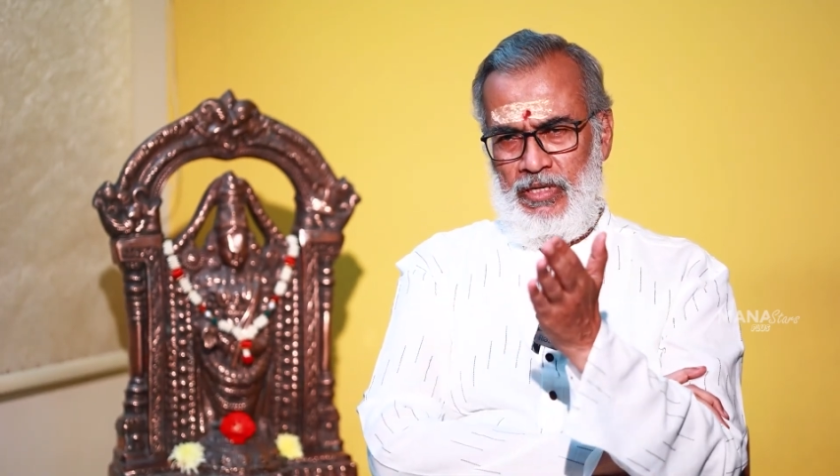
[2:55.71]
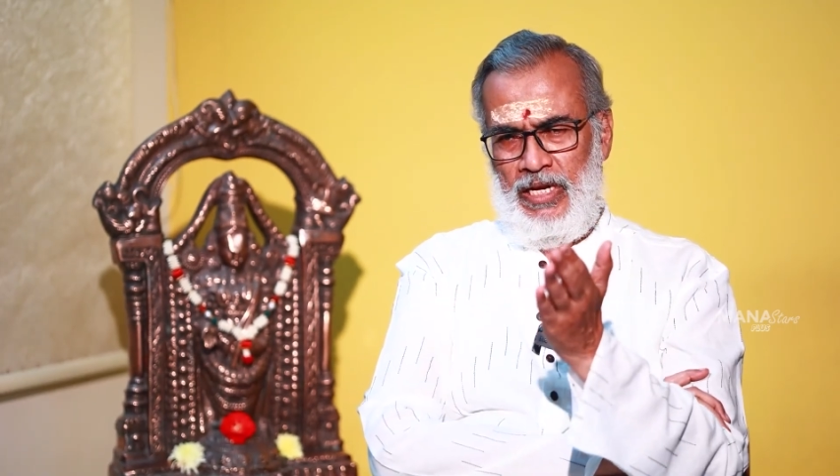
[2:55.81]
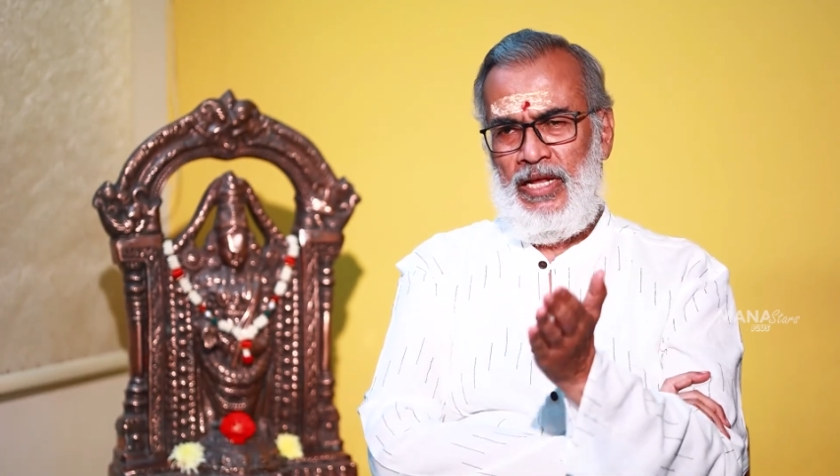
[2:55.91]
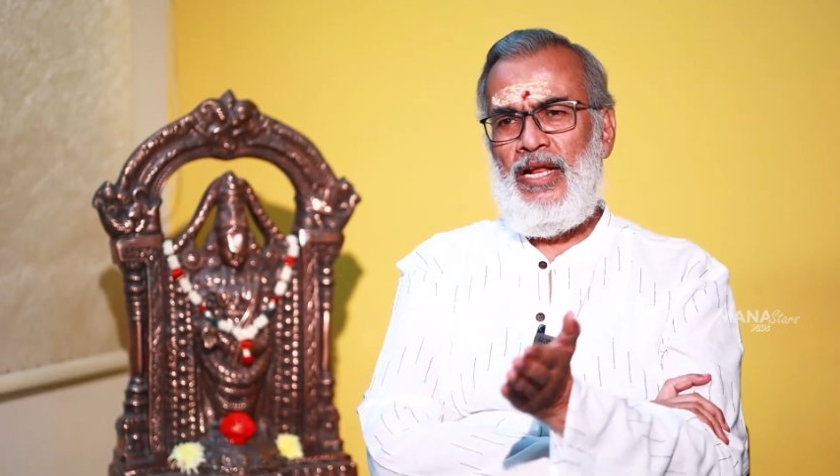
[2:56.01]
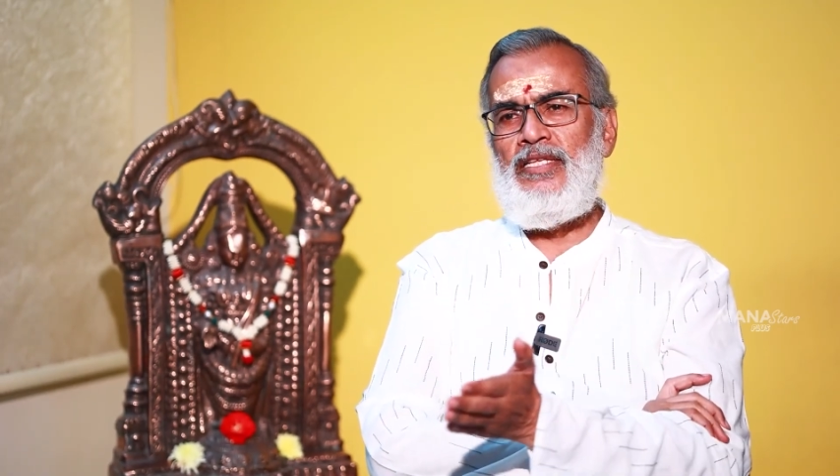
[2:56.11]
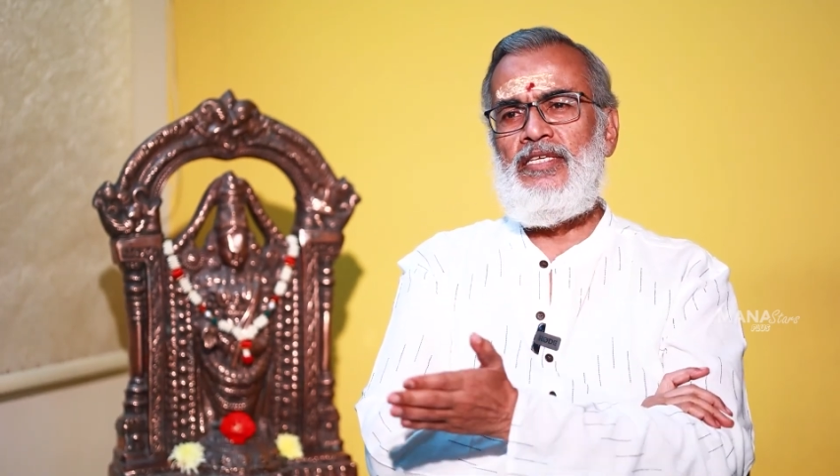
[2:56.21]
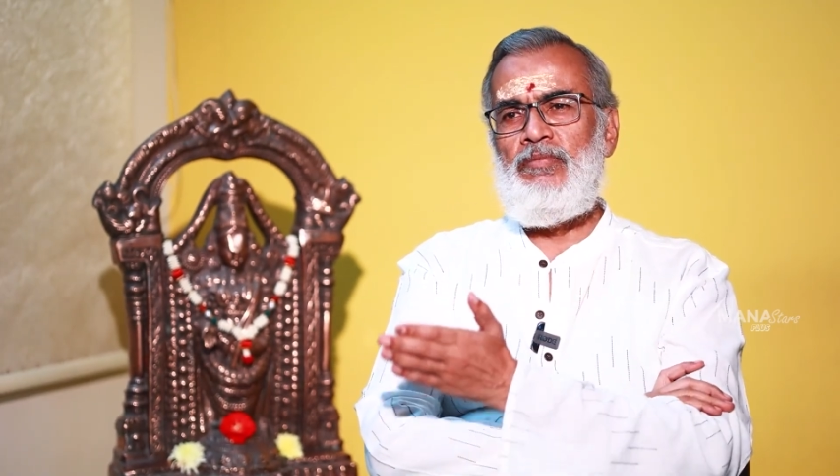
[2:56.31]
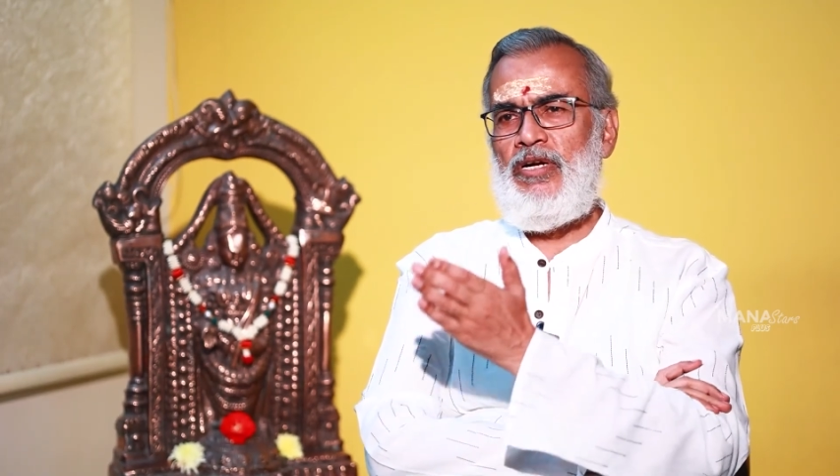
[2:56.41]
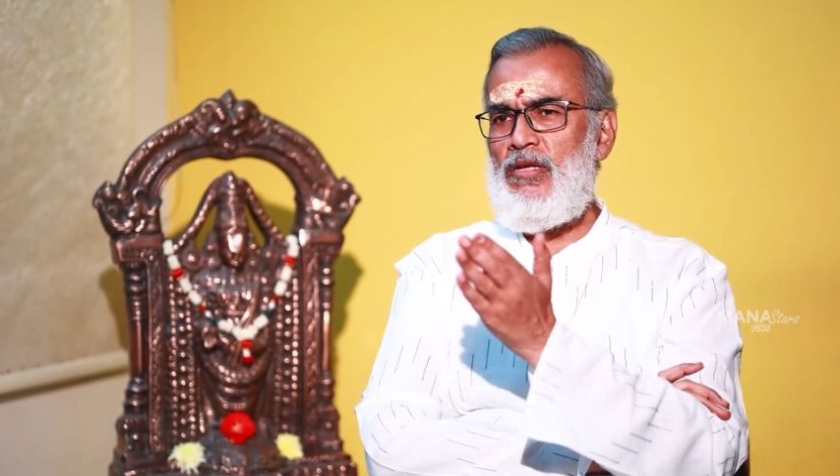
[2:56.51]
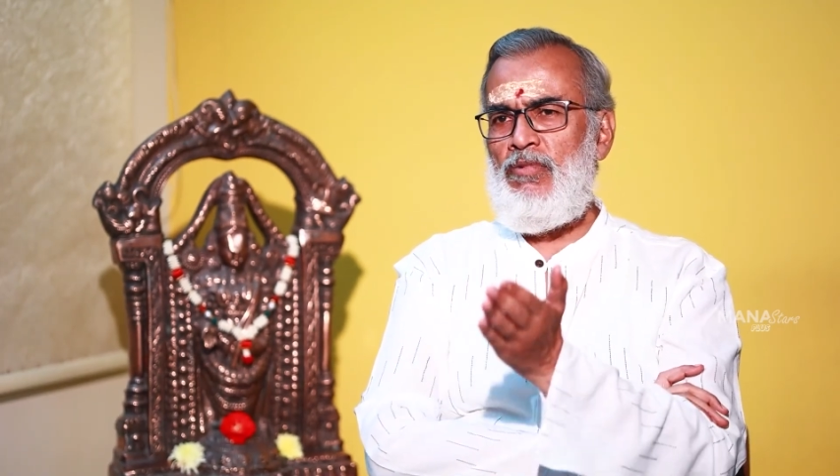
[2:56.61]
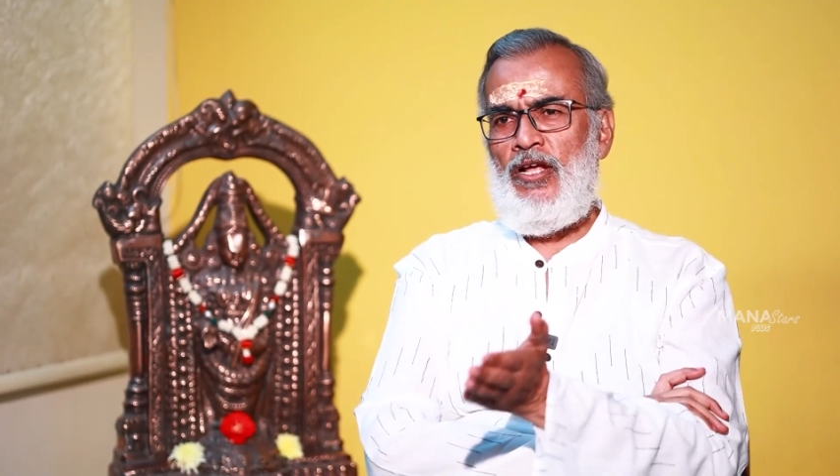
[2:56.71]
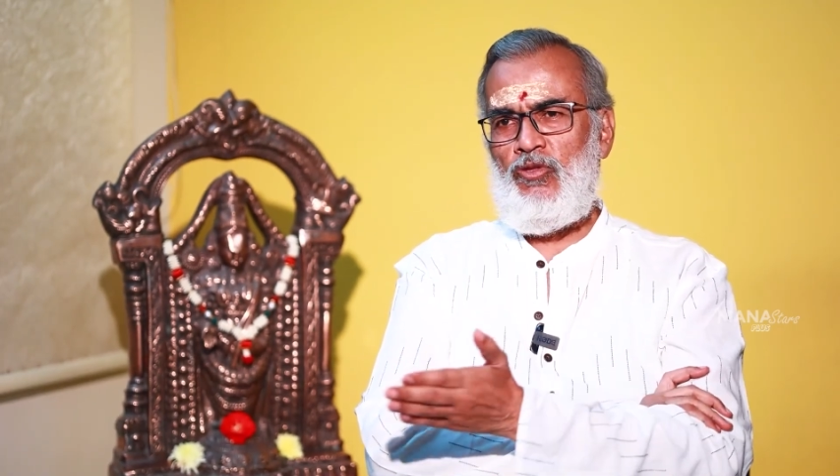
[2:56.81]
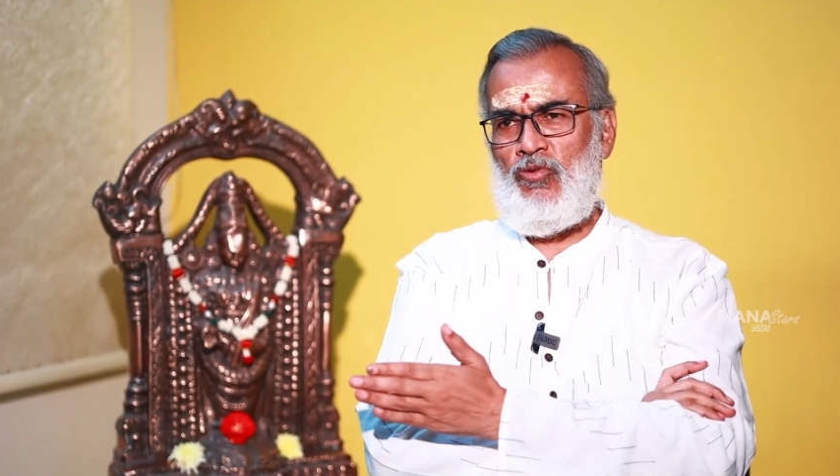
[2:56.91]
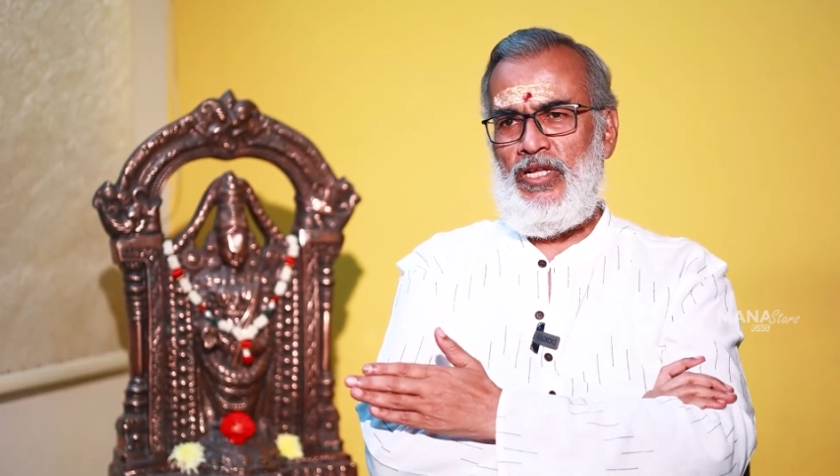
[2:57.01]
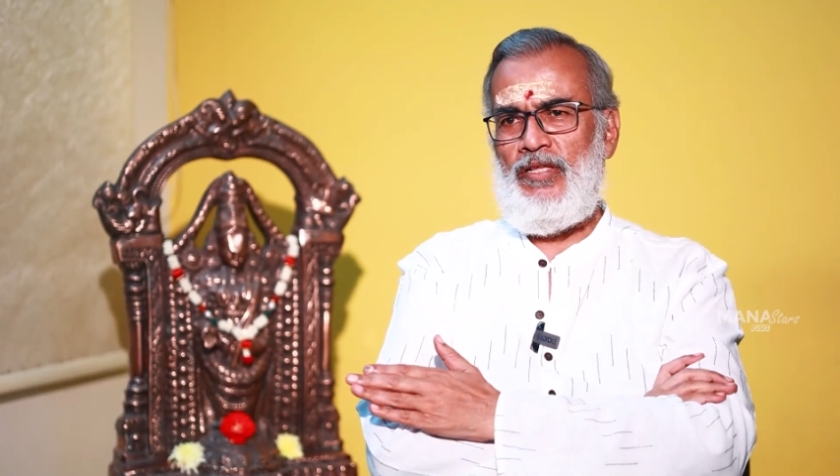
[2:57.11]
టెక్నాలజీని బట్టి
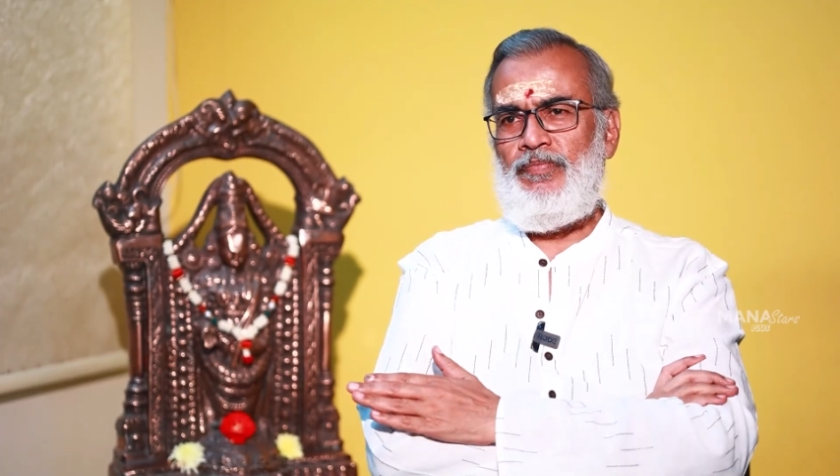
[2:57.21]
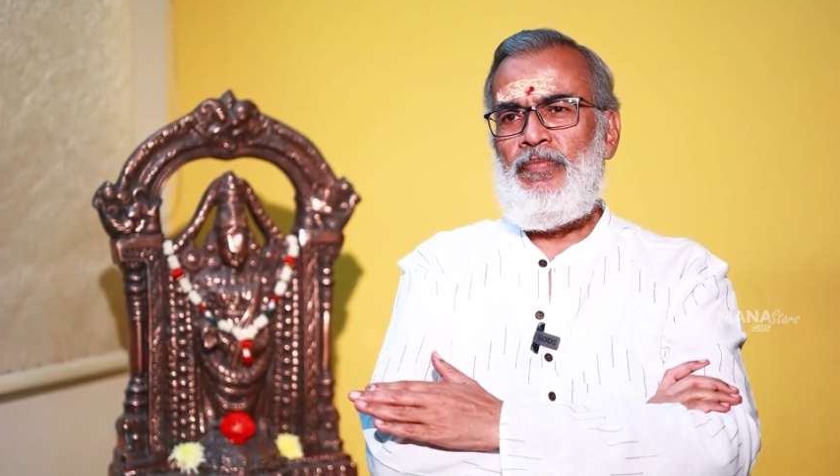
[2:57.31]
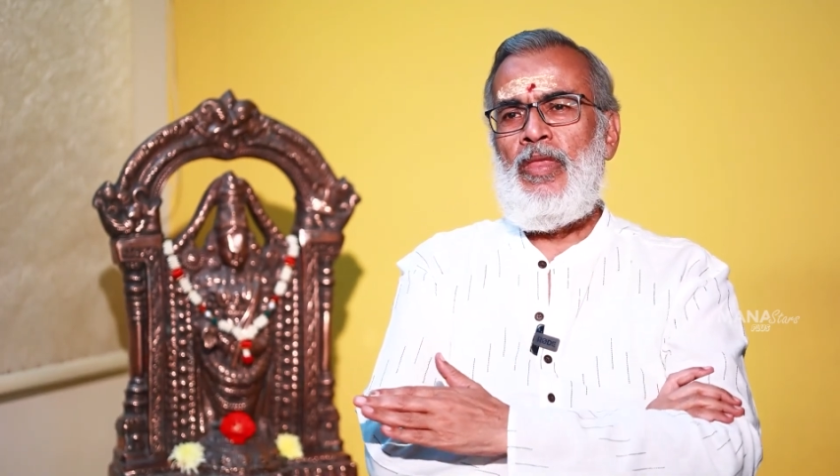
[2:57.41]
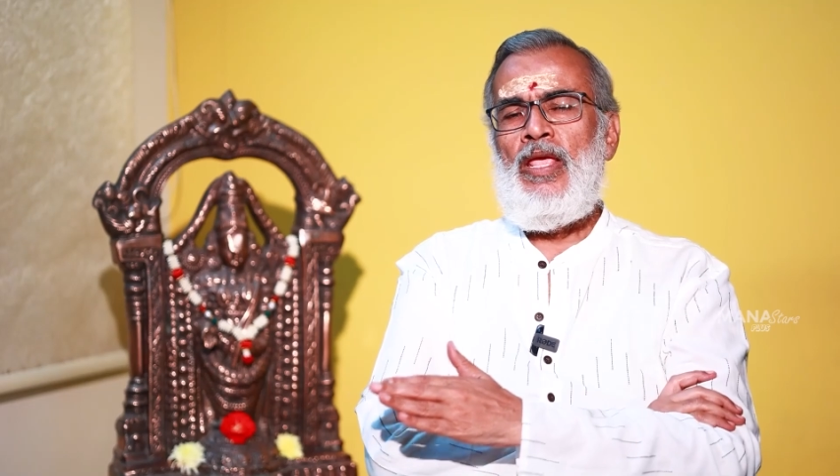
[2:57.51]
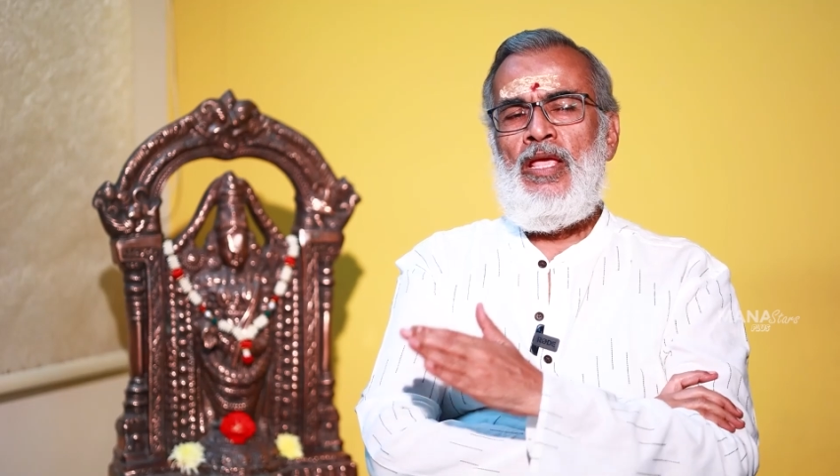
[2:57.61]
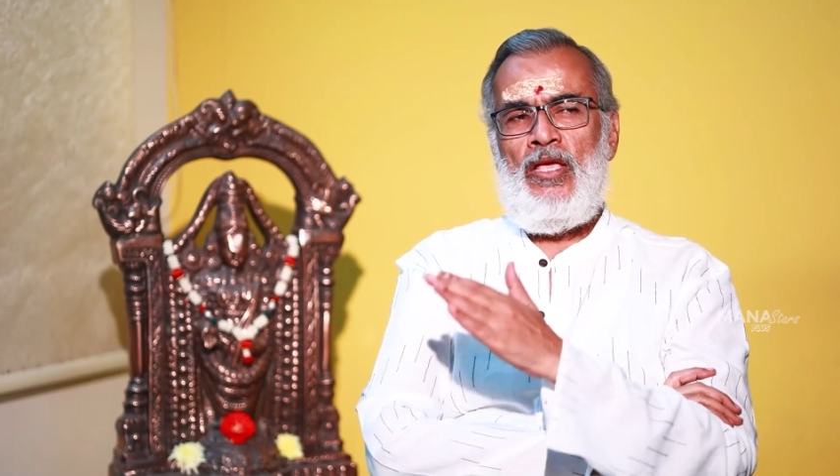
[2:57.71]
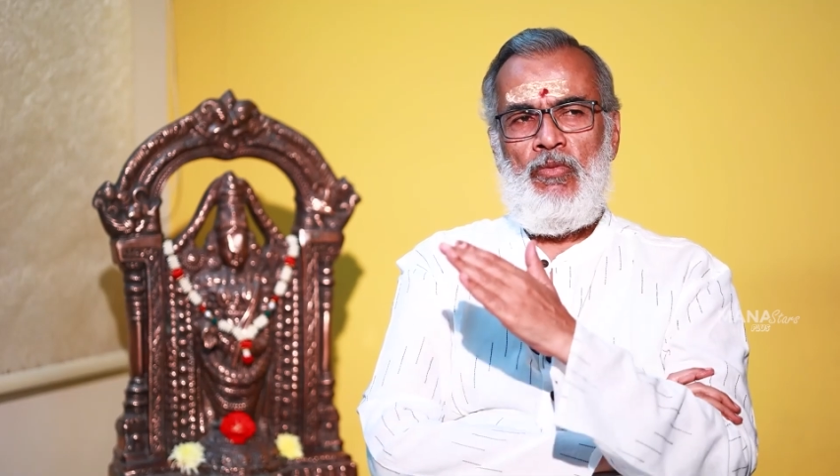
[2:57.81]
మారుతుండేది hmm.